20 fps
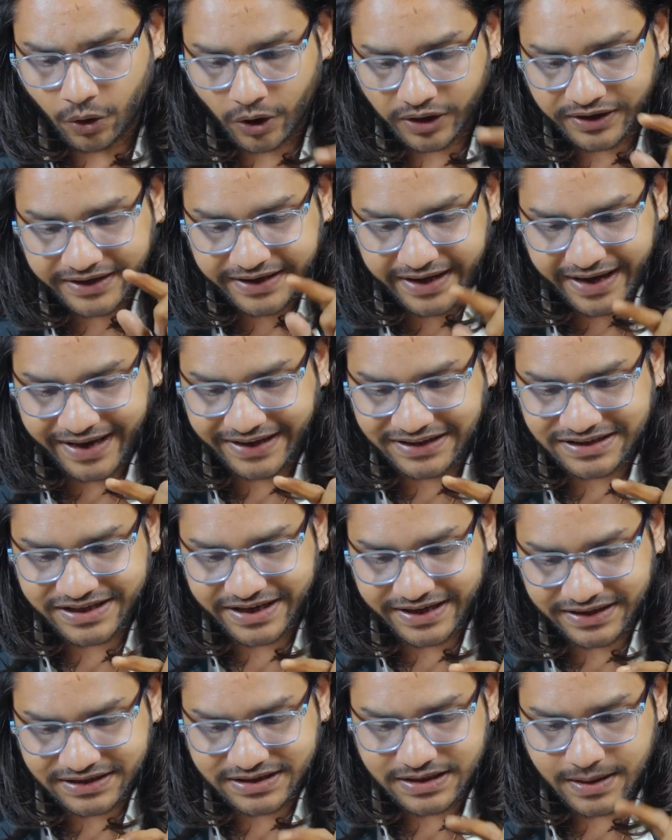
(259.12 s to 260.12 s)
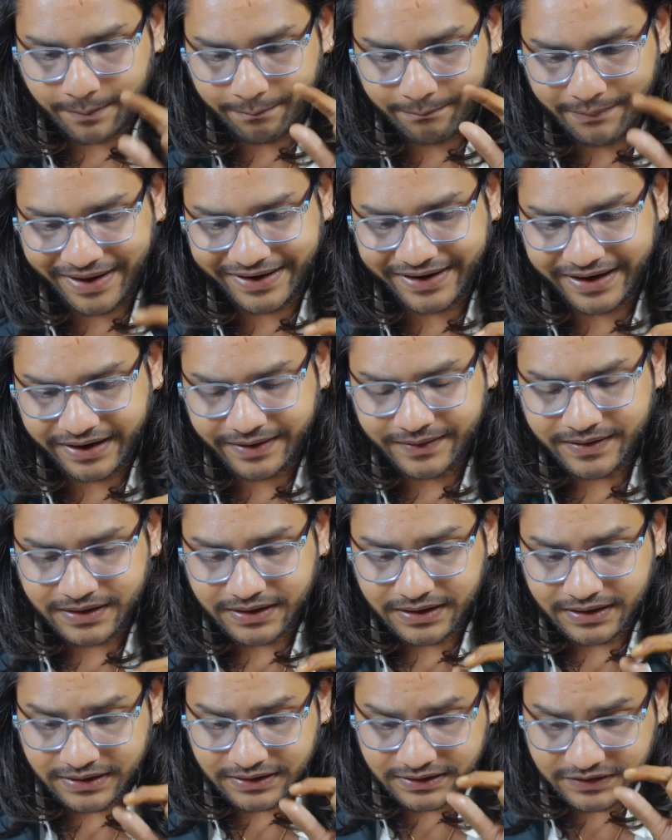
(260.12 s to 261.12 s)
और ये चेंज मैंने
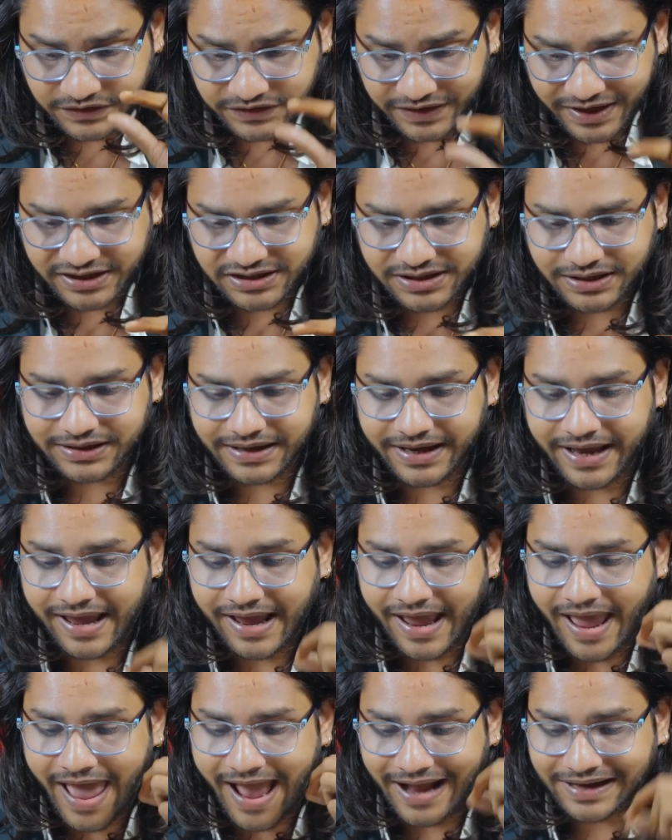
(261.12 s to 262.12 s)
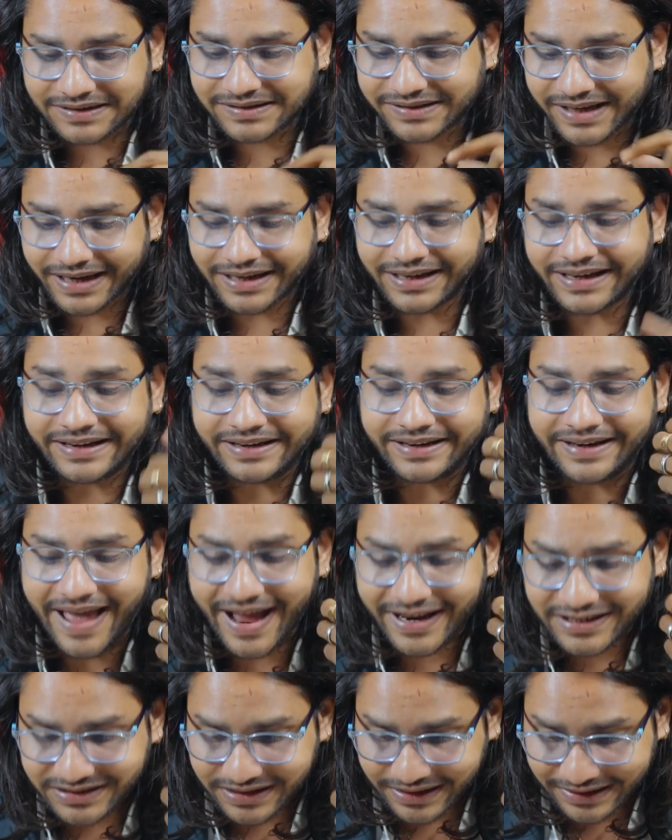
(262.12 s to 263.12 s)
सेशन के एग्जैक्टली
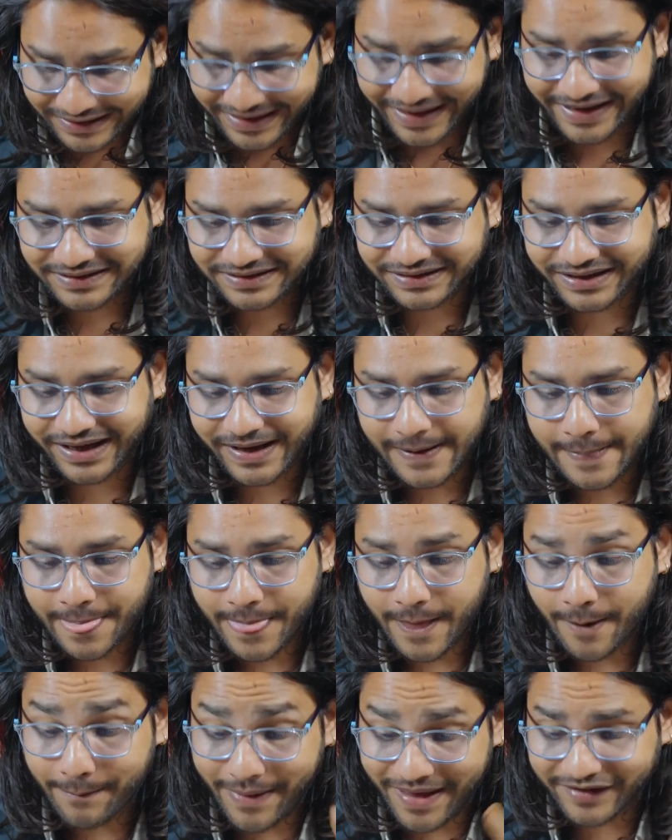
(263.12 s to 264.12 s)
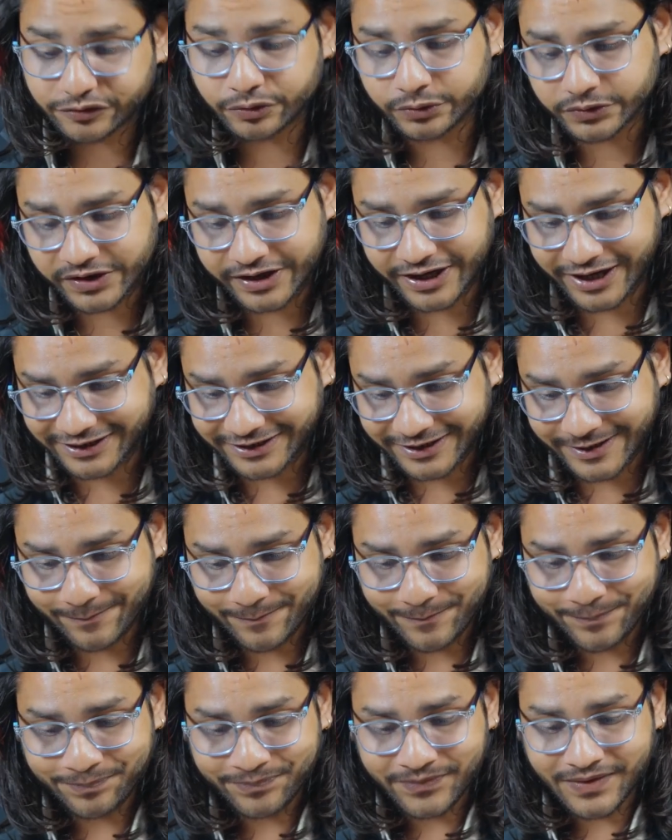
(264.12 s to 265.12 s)
नेक्स्ट डे से महसूस किया था
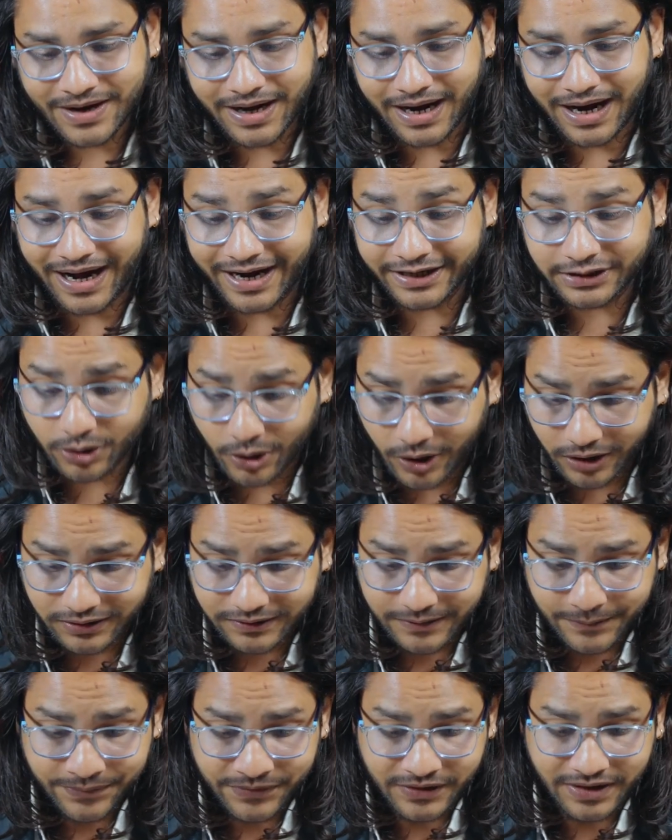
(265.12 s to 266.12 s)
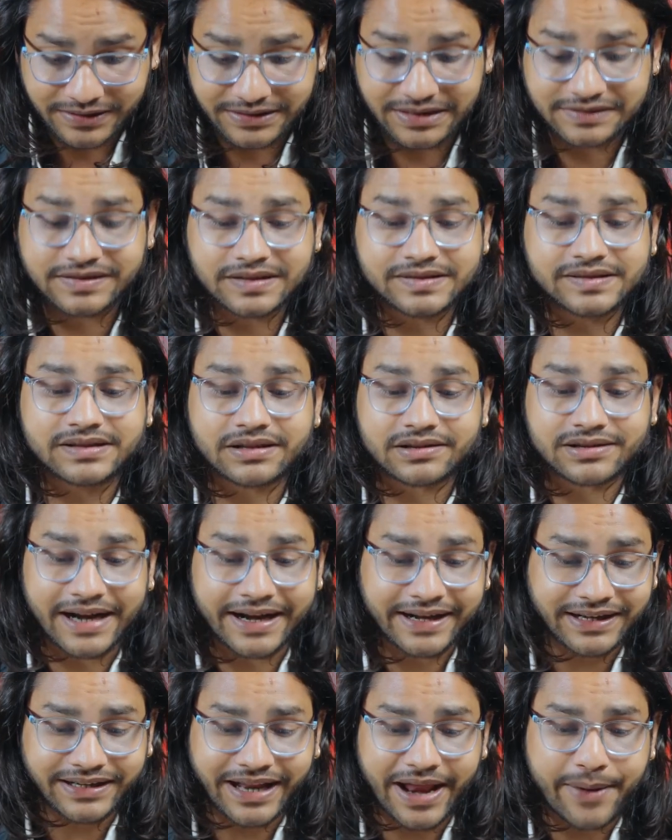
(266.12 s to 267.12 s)
आई थॉट दिस इज़ द
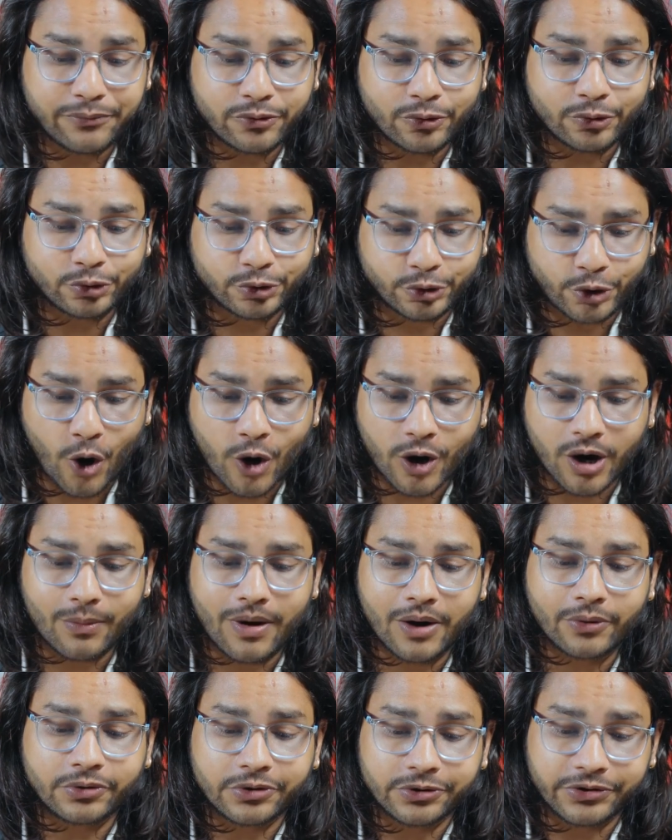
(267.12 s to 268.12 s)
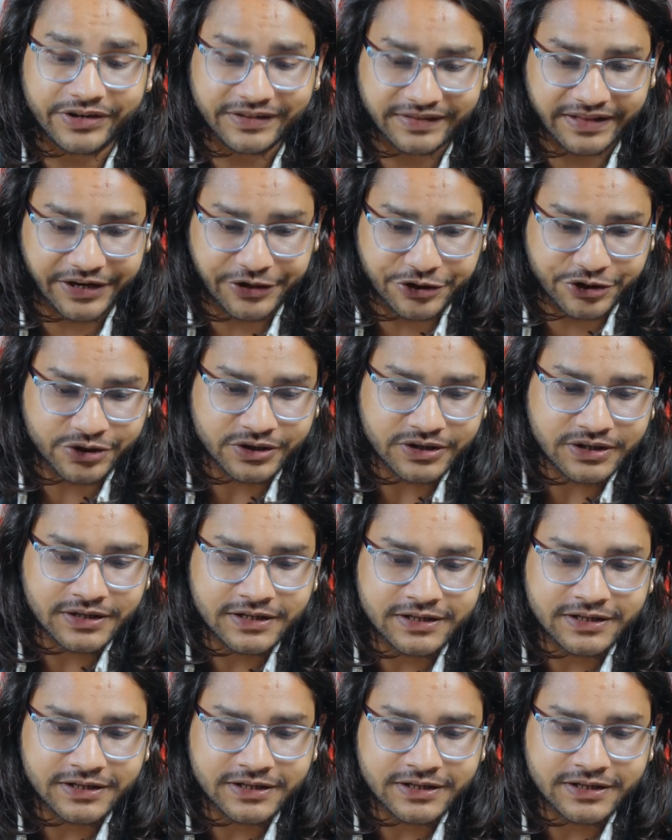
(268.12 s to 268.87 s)
राइट टाइम टू टॉक अबाउट रितेश